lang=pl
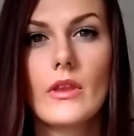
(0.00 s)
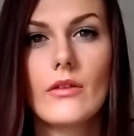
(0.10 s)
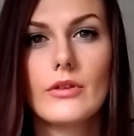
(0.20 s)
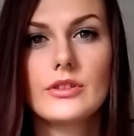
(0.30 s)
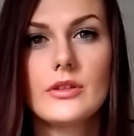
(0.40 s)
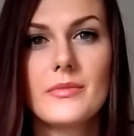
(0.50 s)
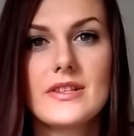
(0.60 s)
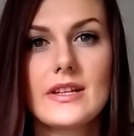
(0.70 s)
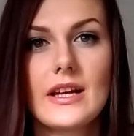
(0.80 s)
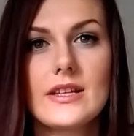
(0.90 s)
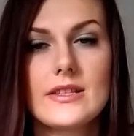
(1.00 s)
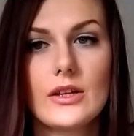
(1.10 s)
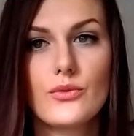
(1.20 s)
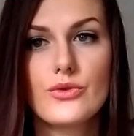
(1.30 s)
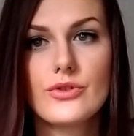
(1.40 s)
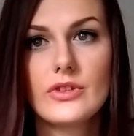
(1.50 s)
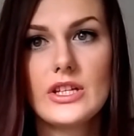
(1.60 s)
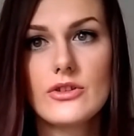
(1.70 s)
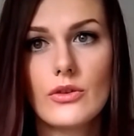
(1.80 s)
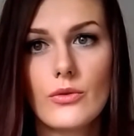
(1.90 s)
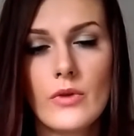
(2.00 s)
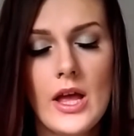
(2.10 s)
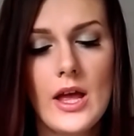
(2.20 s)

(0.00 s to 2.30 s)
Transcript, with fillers: właśnie maskara z taką szczoteczką.